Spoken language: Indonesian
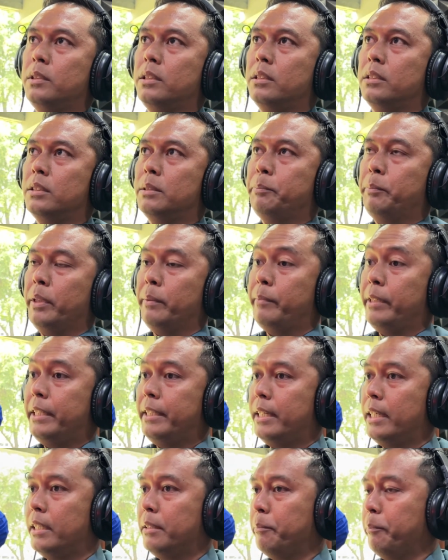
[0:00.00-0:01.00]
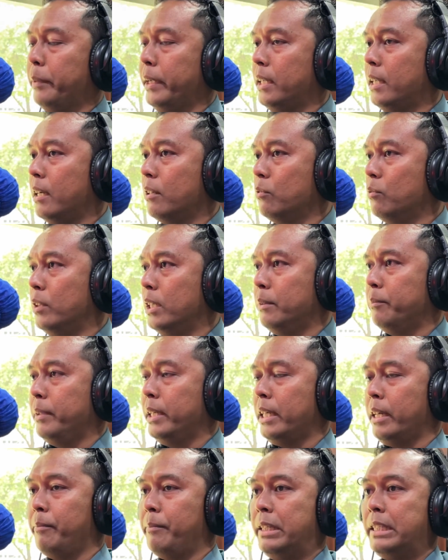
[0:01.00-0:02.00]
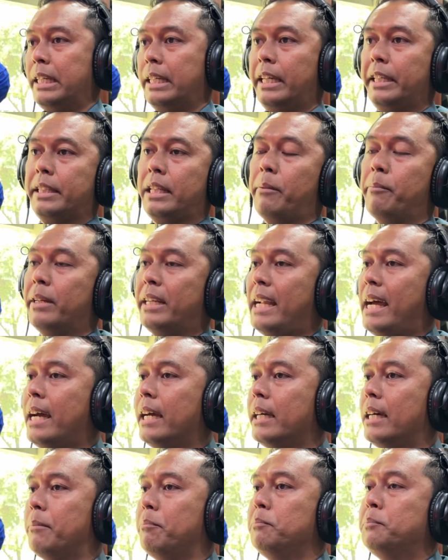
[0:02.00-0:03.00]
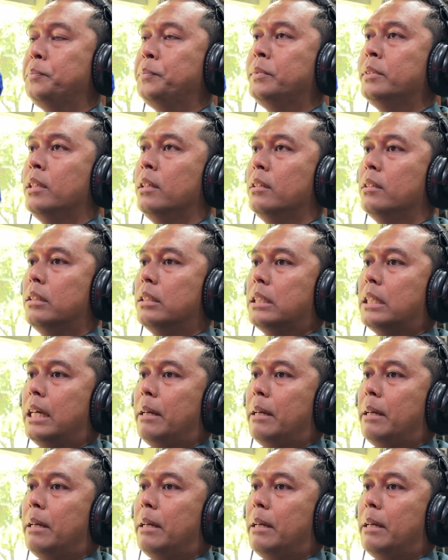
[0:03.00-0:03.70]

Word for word: uh, perbedaan perlakuan bagaimana kita menangkap hmm.